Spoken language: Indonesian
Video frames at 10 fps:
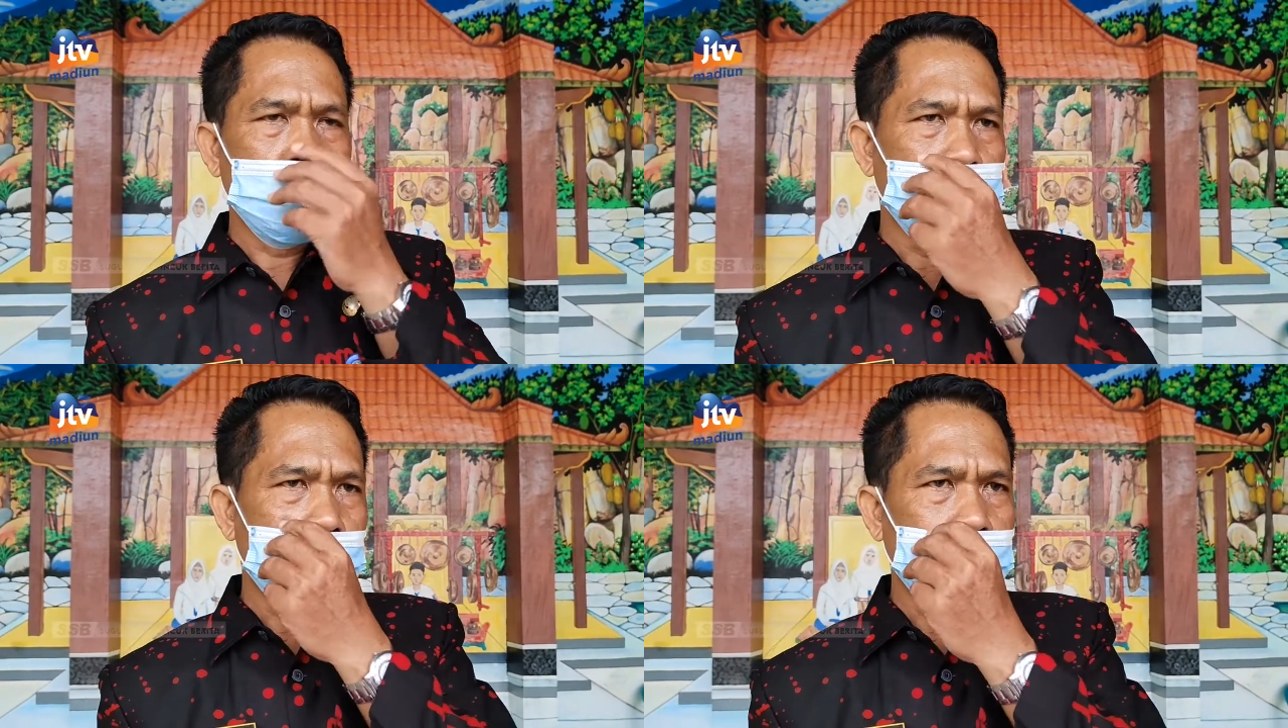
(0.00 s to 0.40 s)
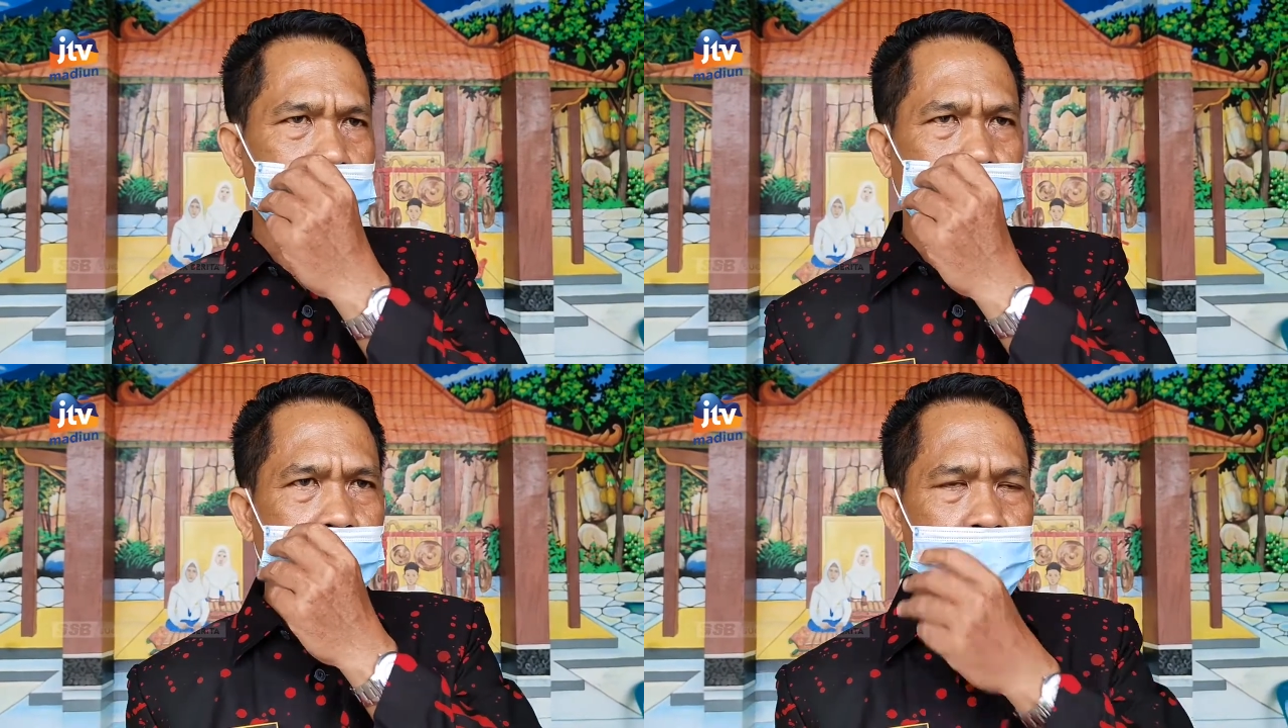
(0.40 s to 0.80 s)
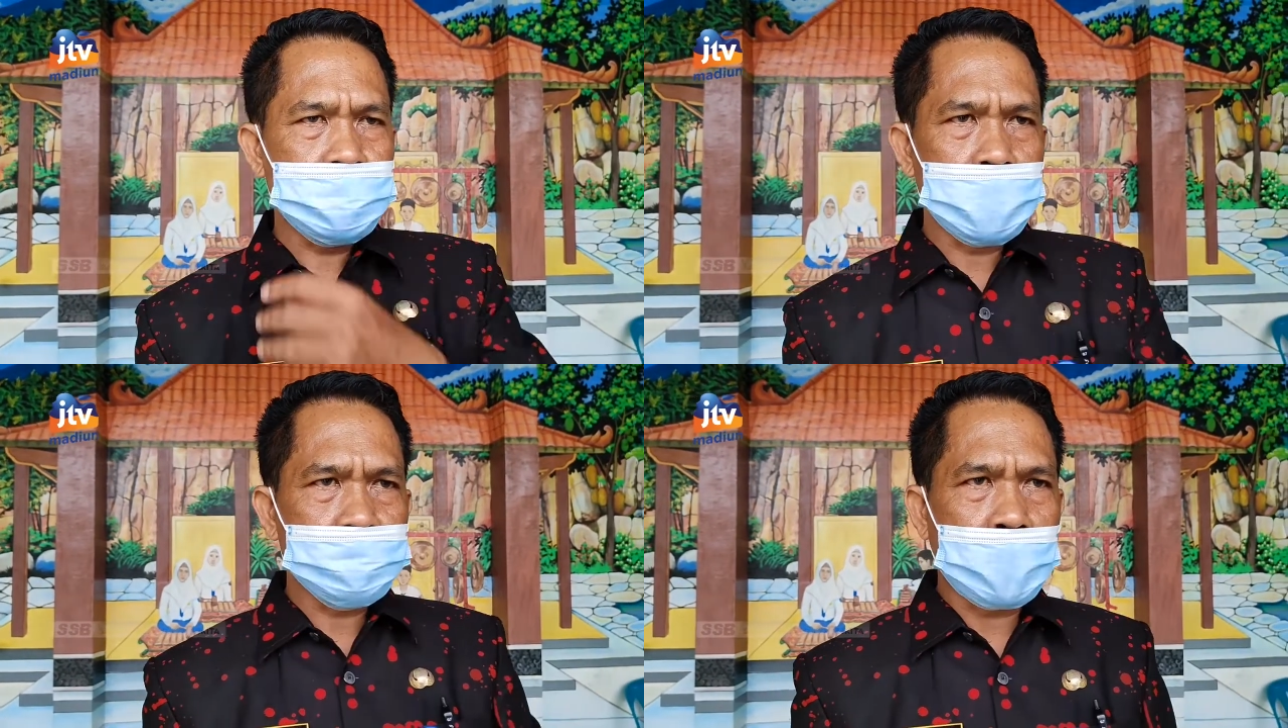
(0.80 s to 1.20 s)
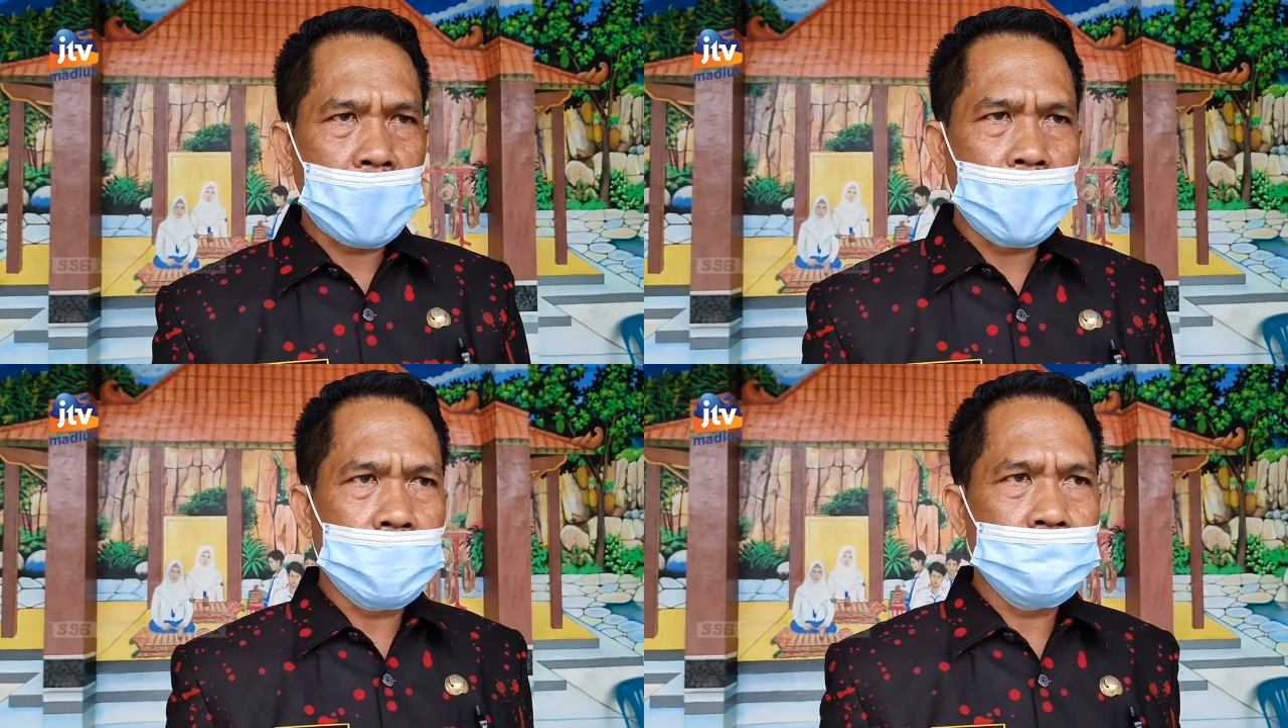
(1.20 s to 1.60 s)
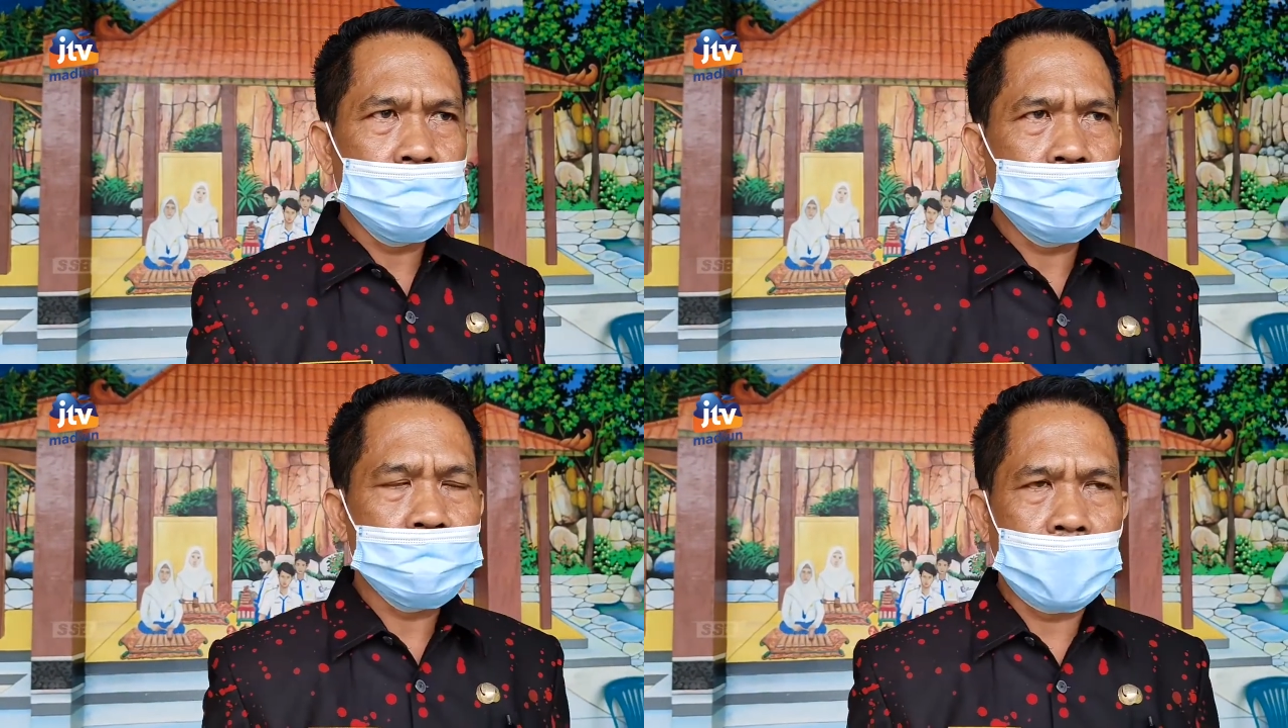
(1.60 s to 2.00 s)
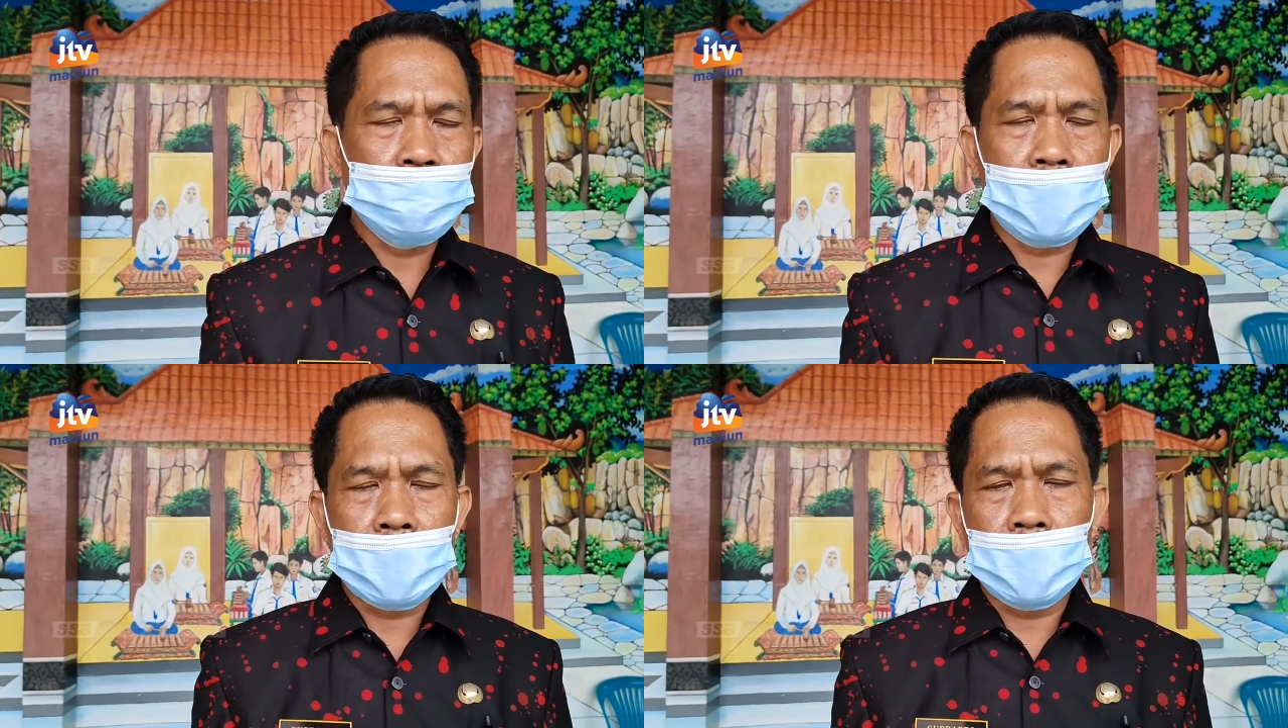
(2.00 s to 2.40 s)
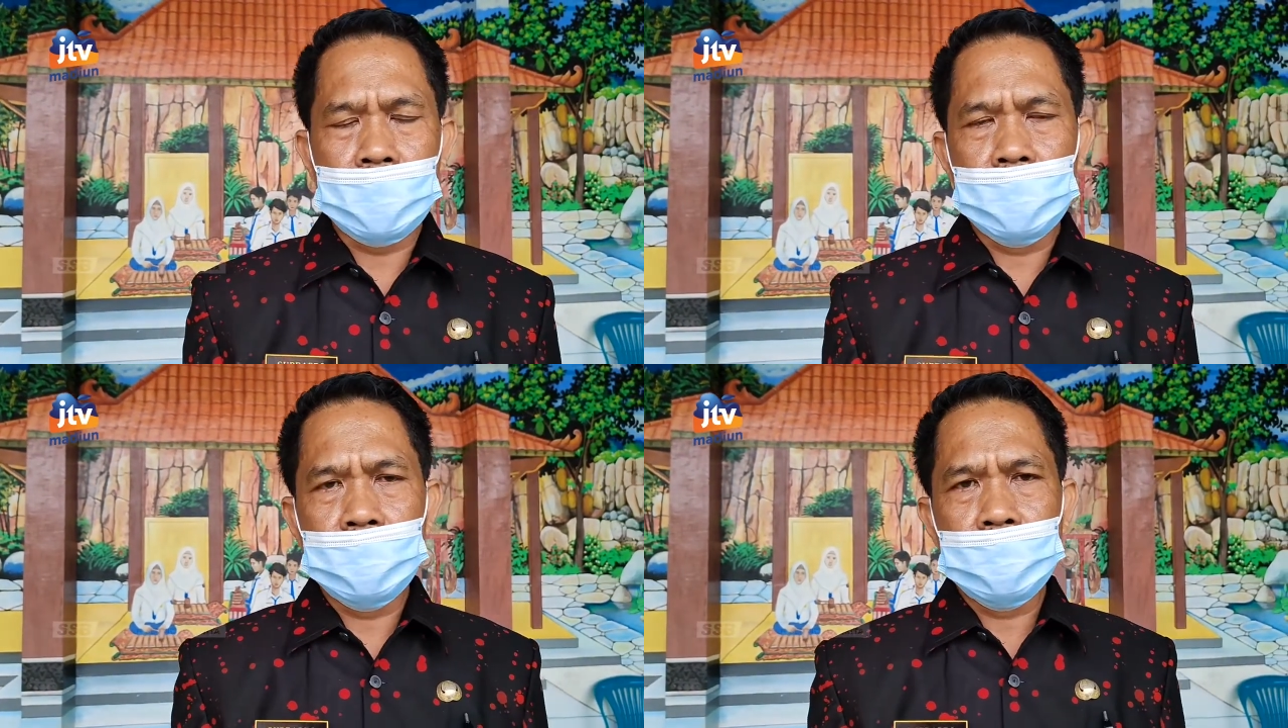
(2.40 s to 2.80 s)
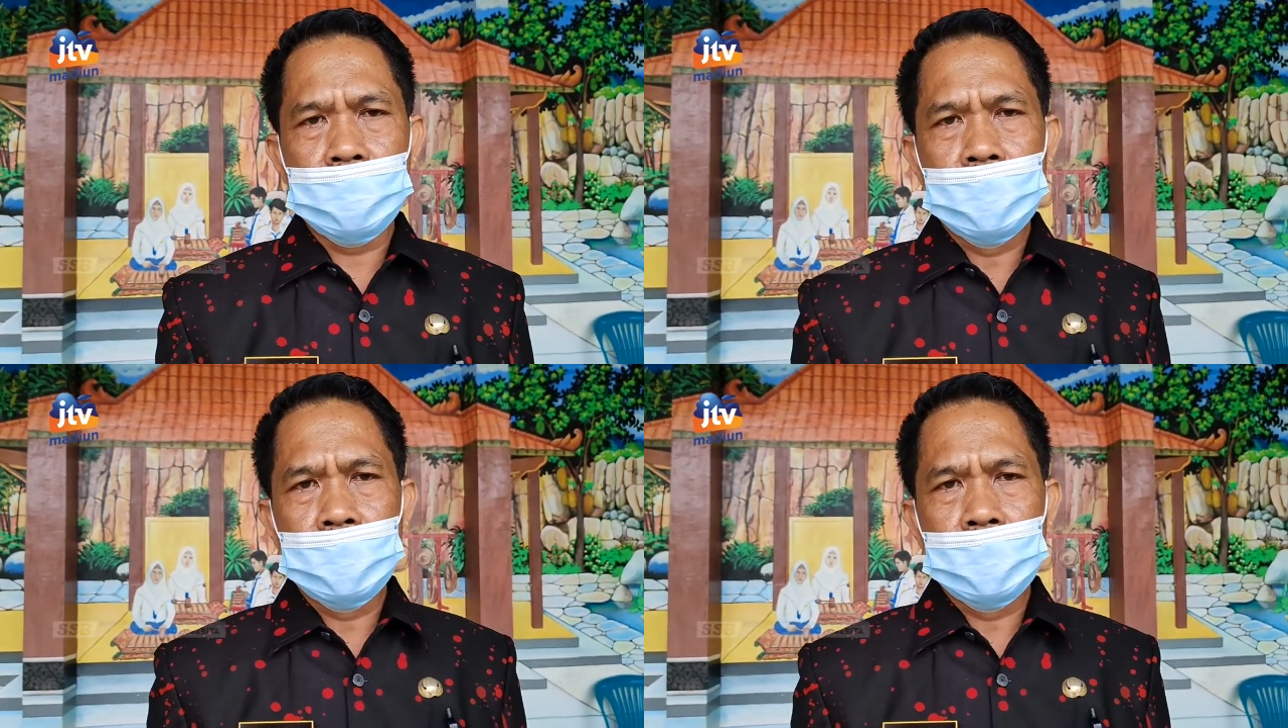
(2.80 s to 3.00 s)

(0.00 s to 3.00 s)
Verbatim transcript: mulai dari siswa itu sudah dua kali,